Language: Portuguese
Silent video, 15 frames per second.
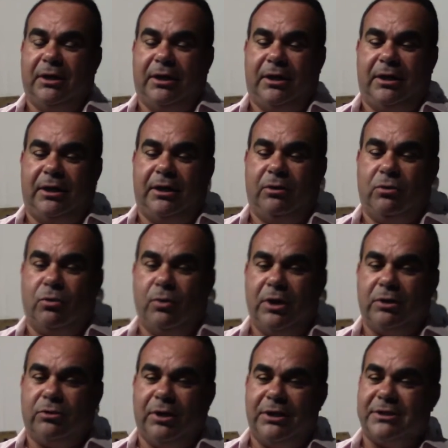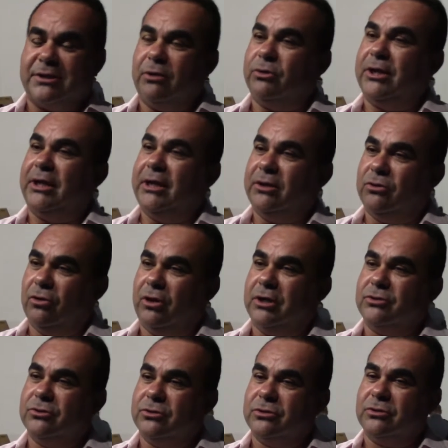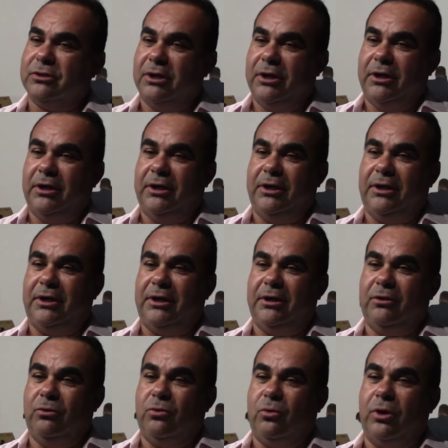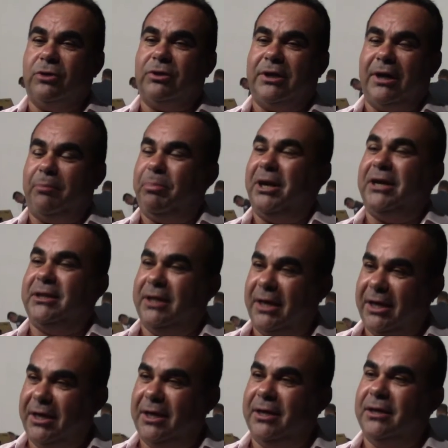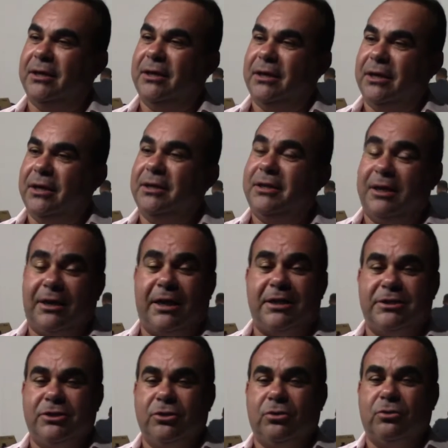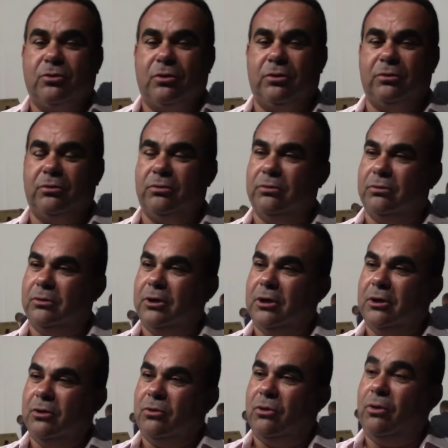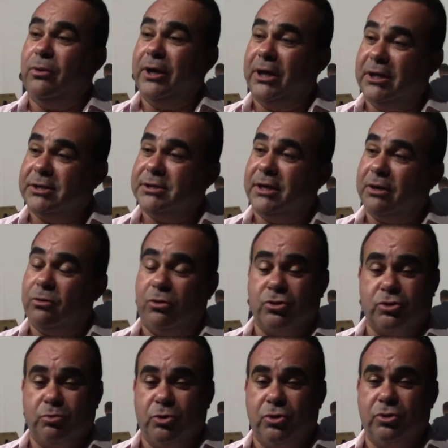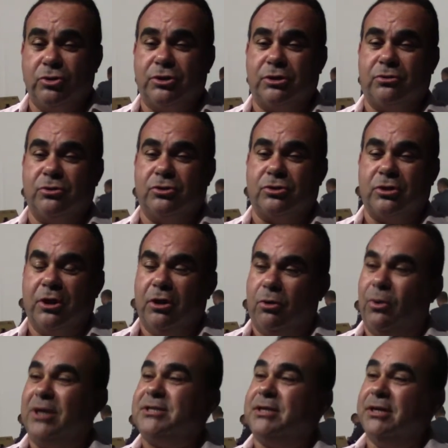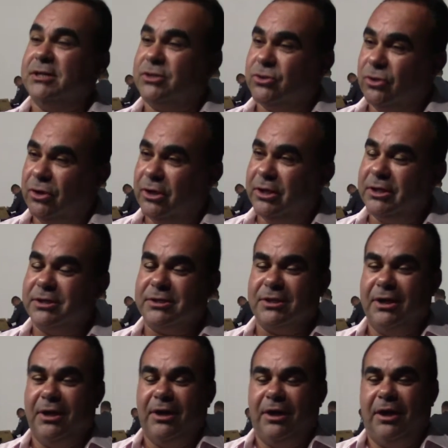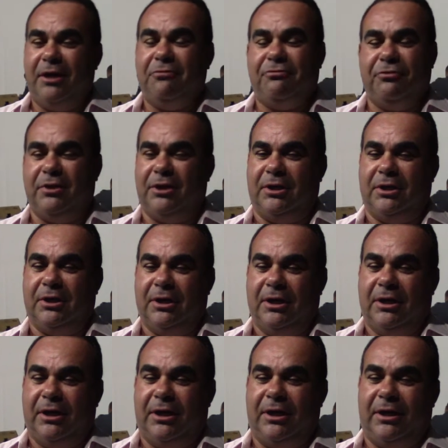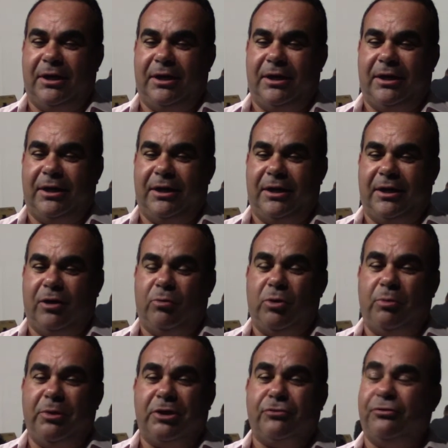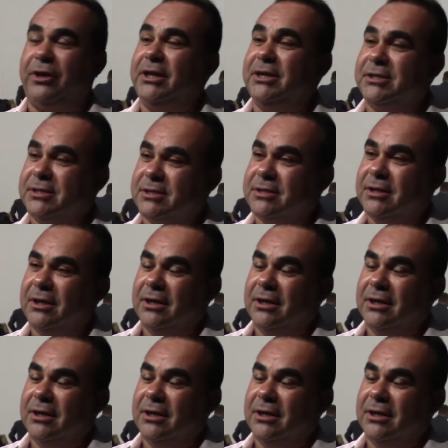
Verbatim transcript: é, o quanto eles são talentosos e o quanto que a plateia interagiu com com eles, né, com os músicos, com as canções, enfim, é, é um momento feliz.